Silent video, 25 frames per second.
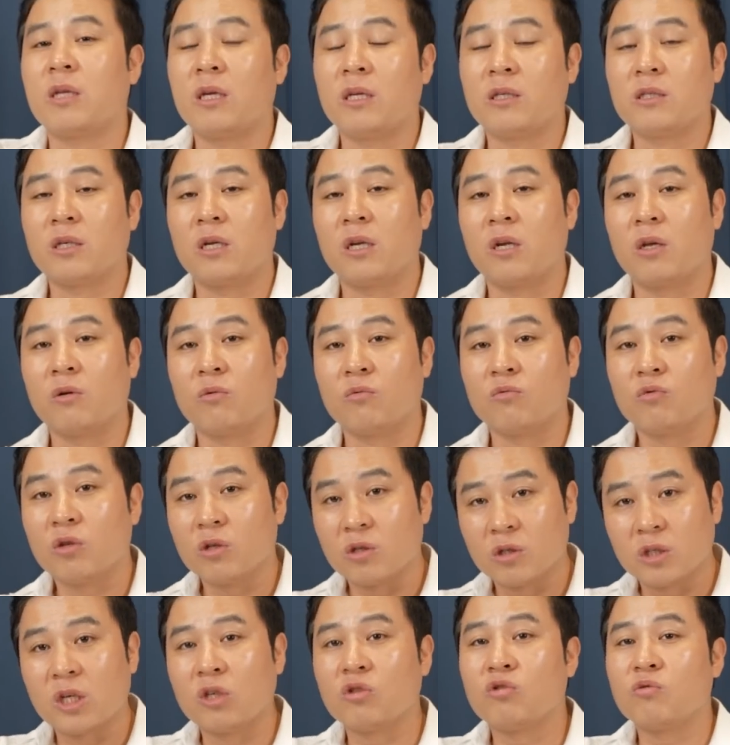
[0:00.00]
돼 있잖아요.
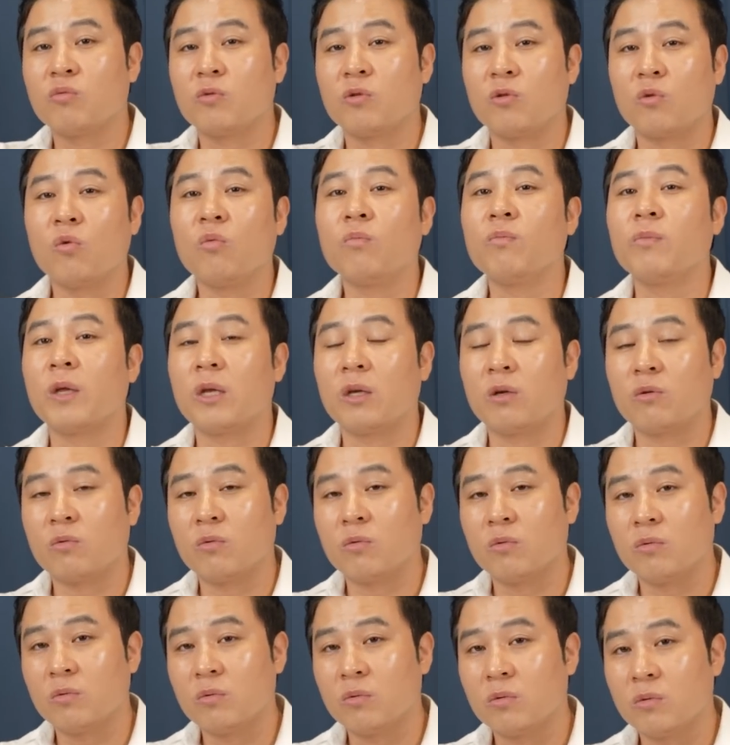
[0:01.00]
우리는 재주부린 곰돼
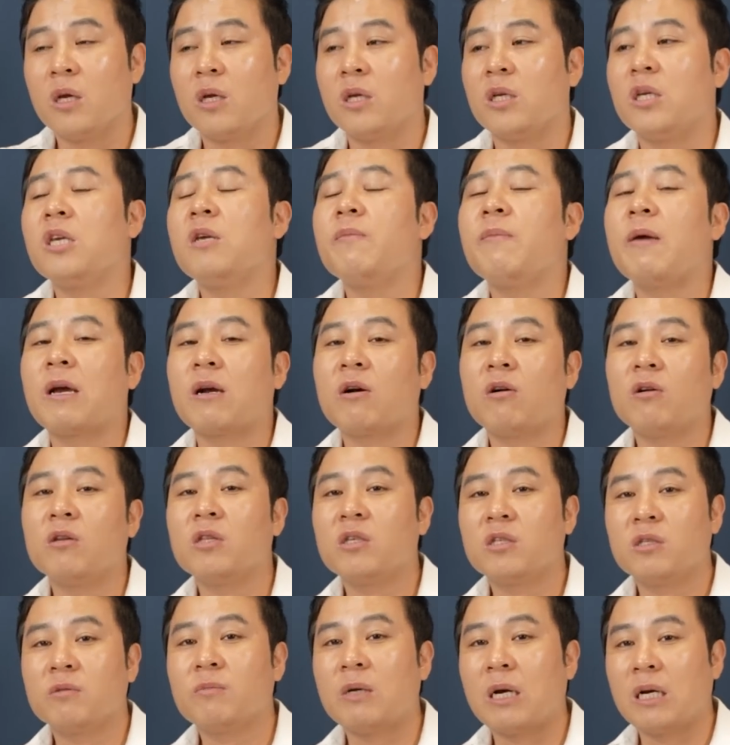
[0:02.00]
있고 이
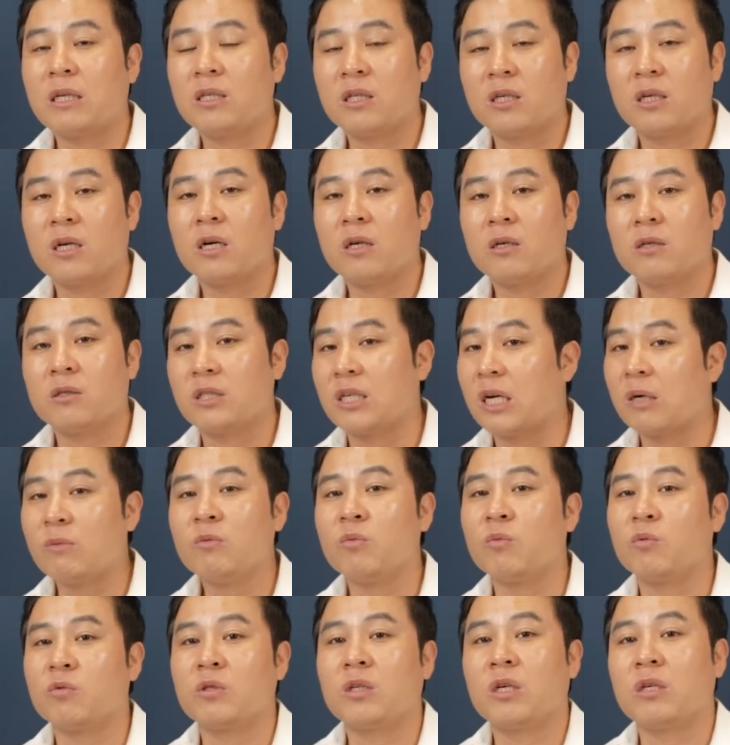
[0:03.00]
메커니즘을 아니까는
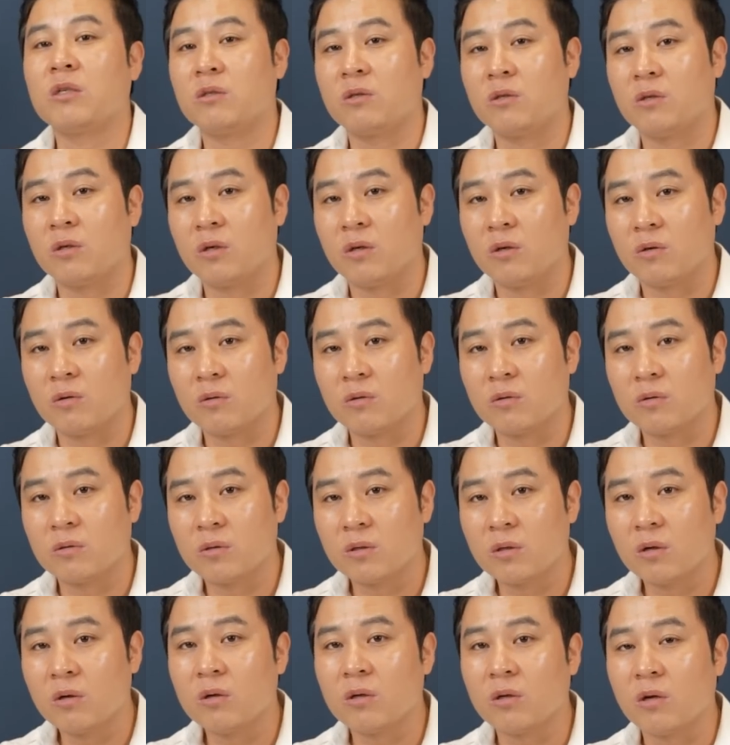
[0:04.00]
잠을 못 자는 거예요.
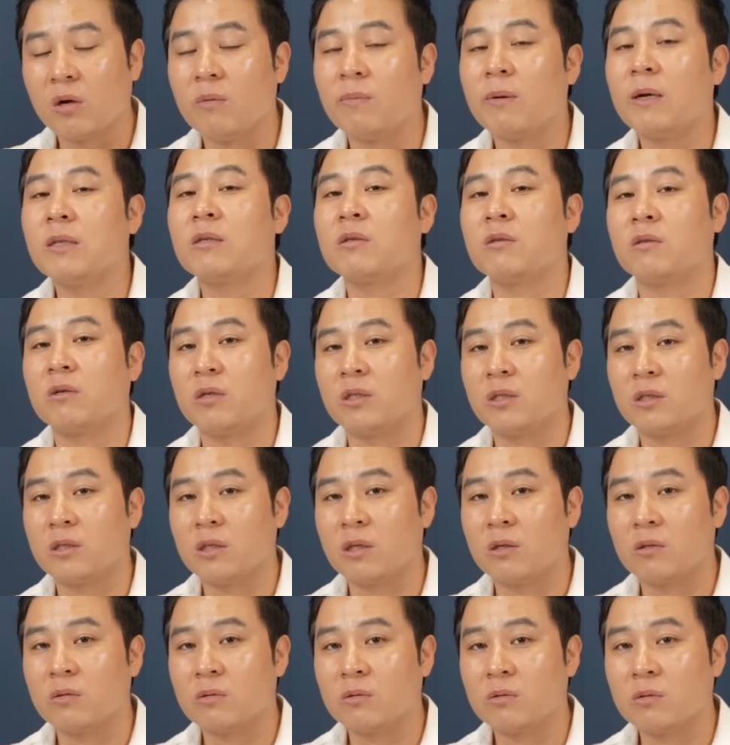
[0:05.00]
서, 열받은 거예요,
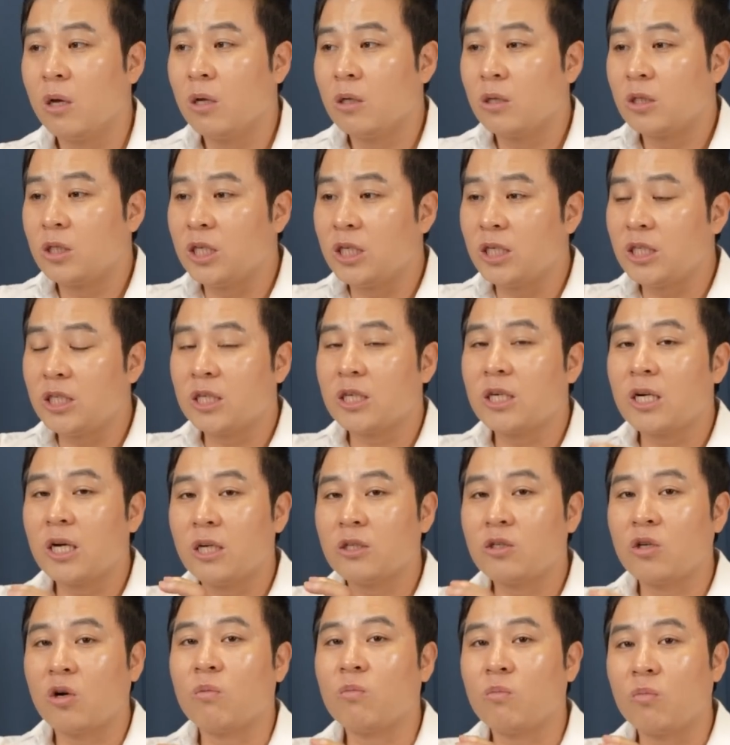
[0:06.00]
진짜. 로 지식과
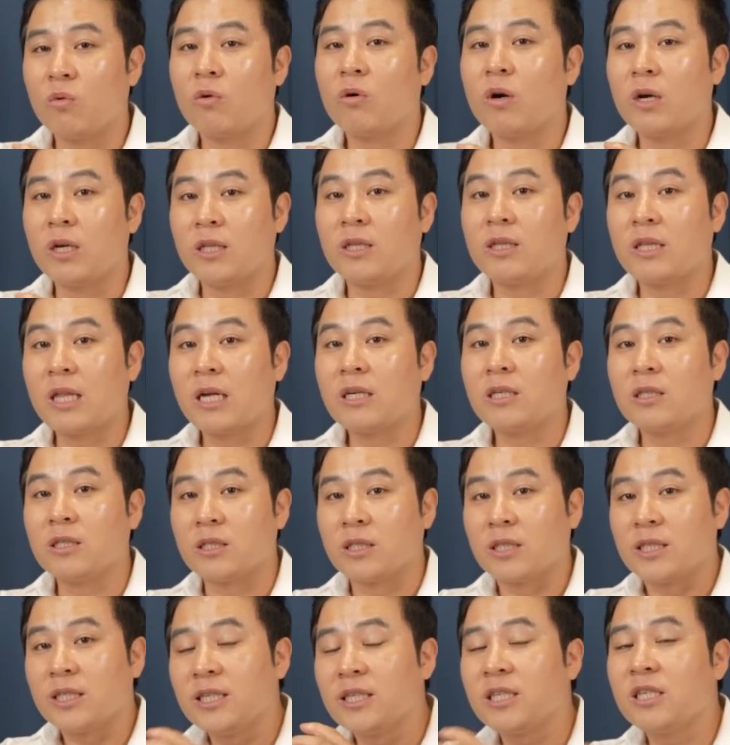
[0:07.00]
정보가
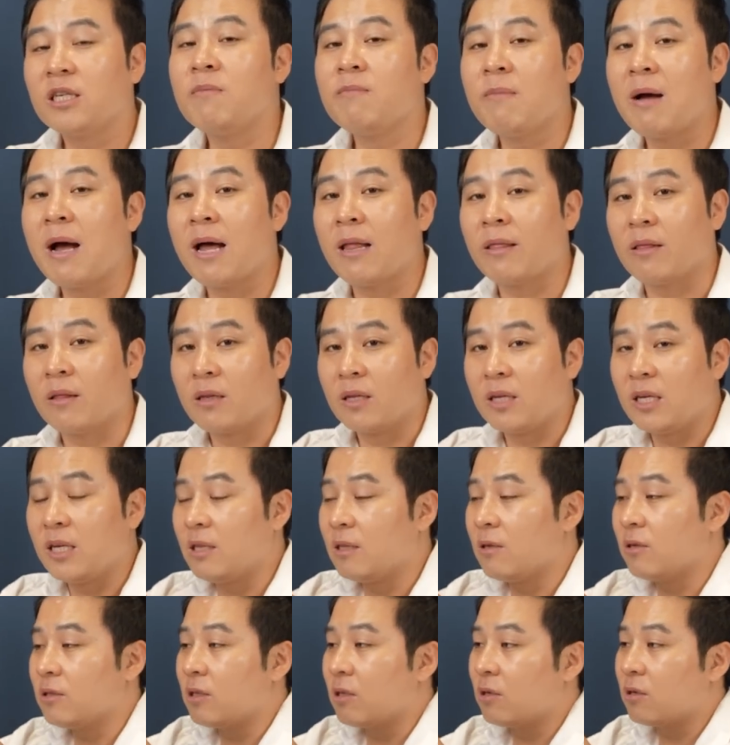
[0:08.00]
있다는 그들만
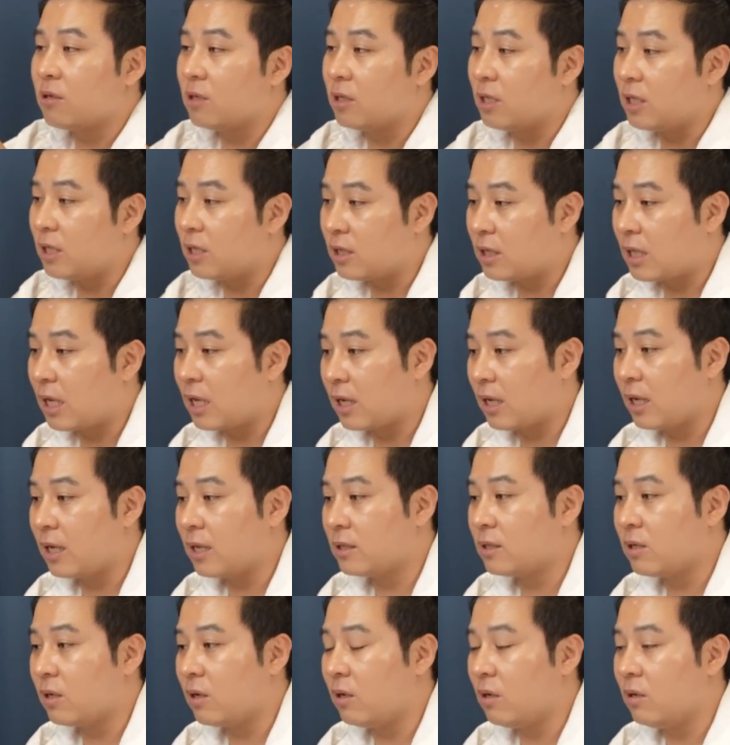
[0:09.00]
이너서클이 있다고
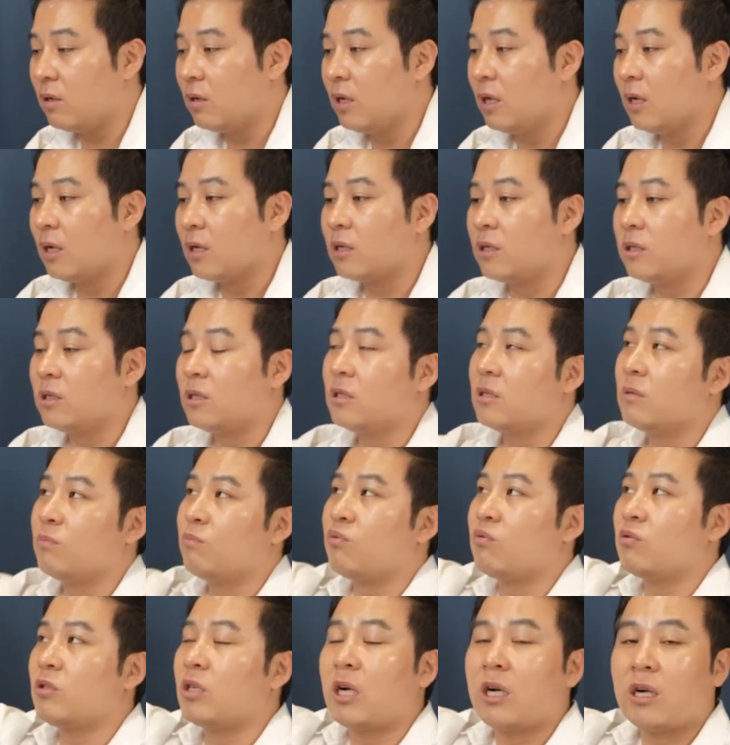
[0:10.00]
해서 그들은
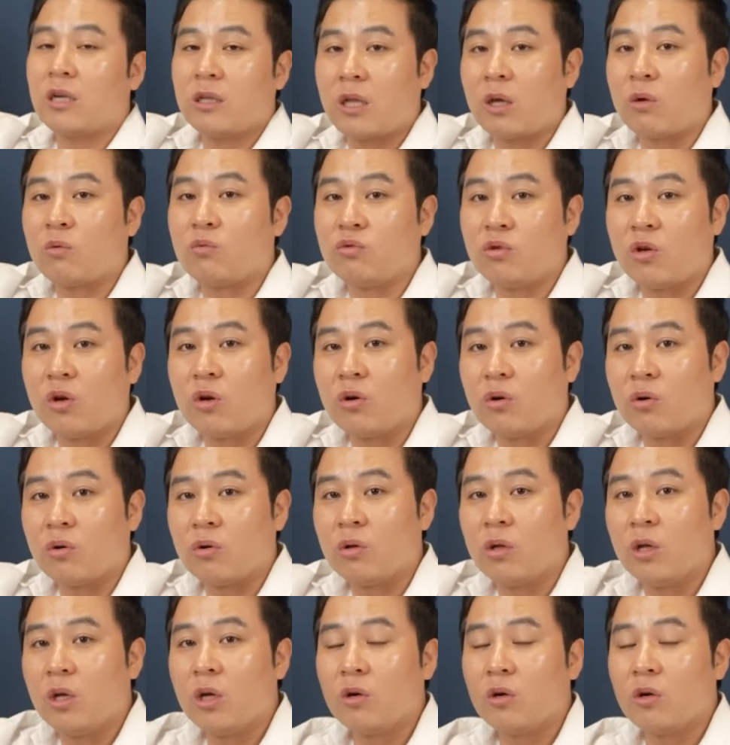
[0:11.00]
부자가 되고요.